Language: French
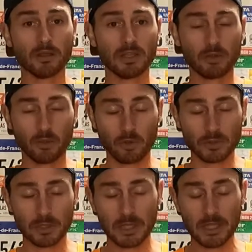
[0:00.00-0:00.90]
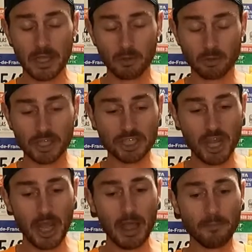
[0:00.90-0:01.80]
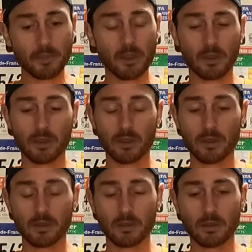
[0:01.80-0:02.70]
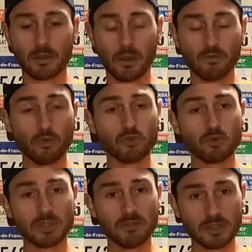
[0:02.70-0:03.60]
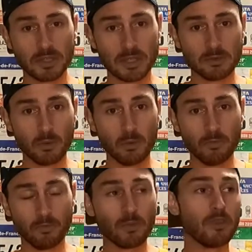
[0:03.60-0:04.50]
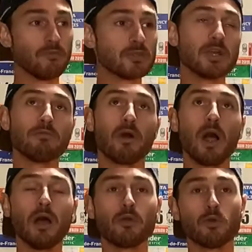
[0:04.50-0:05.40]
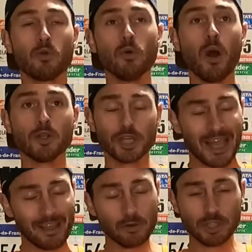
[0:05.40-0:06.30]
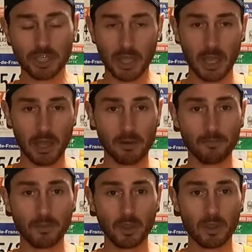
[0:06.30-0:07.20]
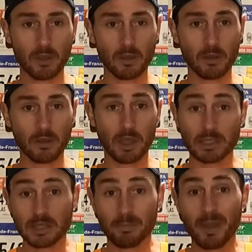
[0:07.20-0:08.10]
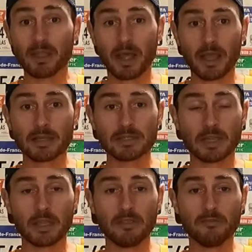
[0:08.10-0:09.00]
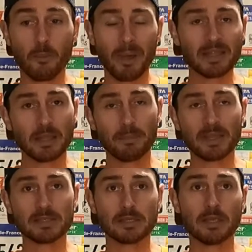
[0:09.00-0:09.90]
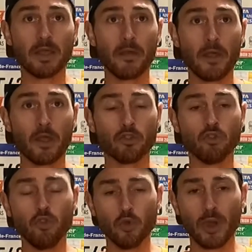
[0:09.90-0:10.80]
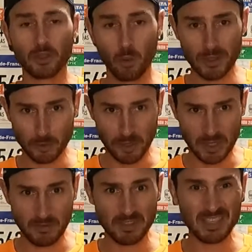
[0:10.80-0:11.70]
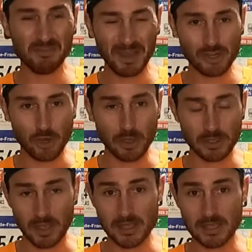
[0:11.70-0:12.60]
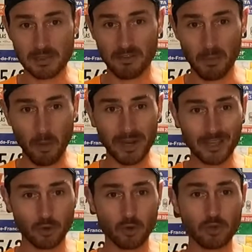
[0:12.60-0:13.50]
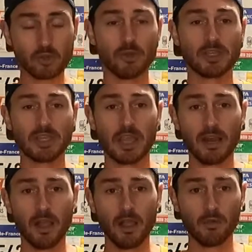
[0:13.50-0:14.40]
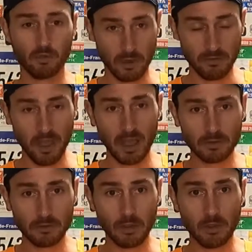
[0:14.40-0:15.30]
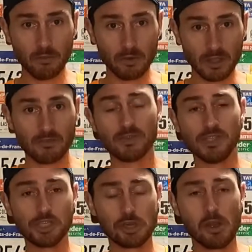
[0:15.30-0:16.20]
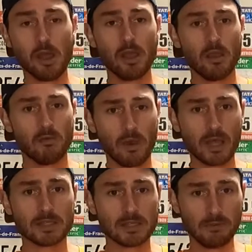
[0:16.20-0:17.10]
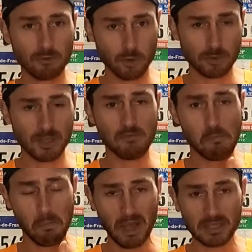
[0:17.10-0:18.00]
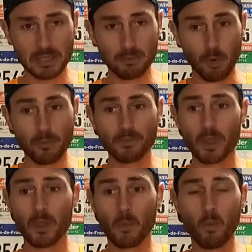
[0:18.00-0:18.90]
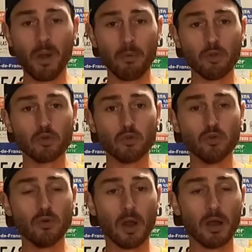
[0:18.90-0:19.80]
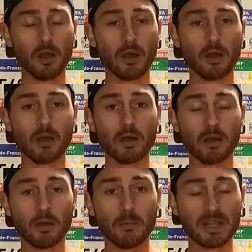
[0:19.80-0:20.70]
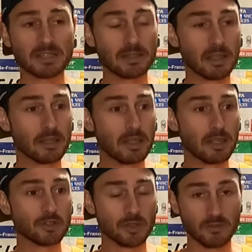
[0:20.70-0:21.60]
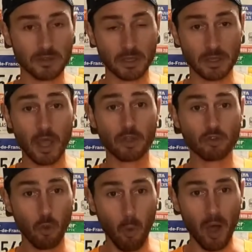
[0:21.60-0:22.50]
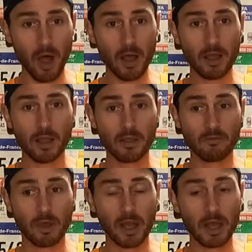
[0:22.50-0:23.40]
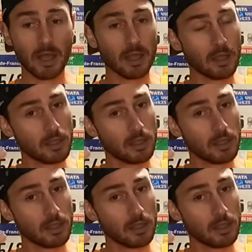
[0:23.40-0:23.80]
des tendances. Donc déjà, quand vous construisez votre saison, il faut savoir que en règle générale, euh, et c'est pas une règle, c'est il faut pas dépasser deux à trois objectifs dits majeurs. Ça, c'est vraiment les cours sur lesquels vous voulez faire un temps, vous voulez être finisher. Voilà, c'est vos objectifs principaux. Moi, pour le coup, euh, bah, cette année, j'en avais trois. Voilà,